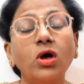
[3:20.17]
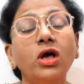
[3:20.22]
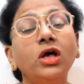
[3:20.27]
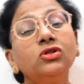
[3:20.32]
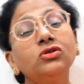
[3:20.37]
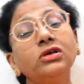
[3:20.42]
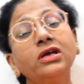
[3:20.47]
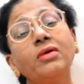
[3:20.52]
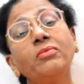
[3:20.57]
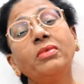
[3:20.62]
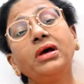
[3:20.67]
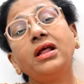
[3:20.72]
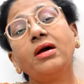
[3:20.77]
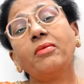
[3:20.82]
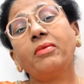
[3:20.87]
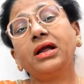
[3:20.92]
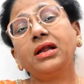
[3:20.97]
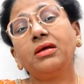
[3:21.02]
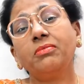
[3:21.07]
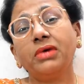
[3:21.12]
तो ये हमारी
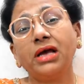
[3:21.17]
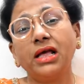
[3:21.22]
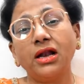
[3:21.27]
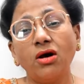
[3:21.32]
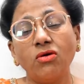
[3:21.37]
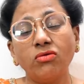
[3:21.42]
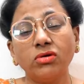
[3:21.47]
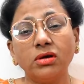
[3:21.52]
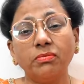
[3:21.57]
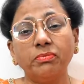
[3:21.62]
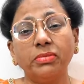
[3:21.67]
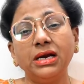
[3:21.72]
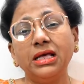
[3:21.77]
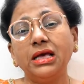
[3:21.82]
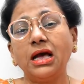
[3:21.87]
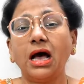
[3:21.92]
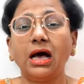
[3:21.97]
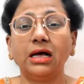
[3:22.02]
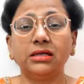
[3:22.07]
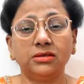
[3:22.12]
हमारी महिलाओं की बड़ी
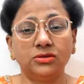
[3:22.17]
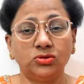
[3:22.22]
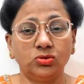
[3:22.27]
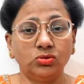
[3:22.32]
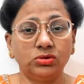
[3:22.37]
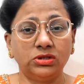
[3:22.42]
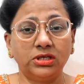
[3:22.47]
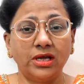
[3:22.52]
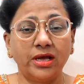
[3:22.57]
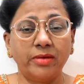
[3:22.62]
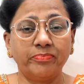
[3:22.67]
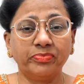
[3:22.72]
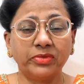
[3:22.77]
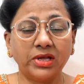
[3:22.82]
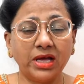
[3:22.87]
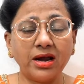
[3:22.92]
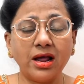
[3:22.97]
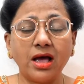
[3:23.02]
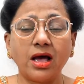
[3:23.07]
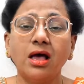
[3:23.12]
आदत होती है
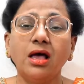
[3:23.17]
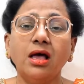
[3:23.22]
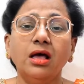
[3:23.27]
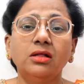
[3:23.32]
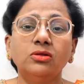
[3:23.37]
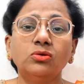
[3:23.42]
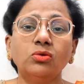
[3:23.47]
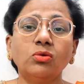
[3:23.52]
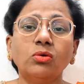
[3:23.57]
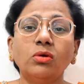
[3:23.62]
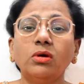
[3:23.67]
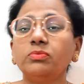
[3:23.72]
है ना तो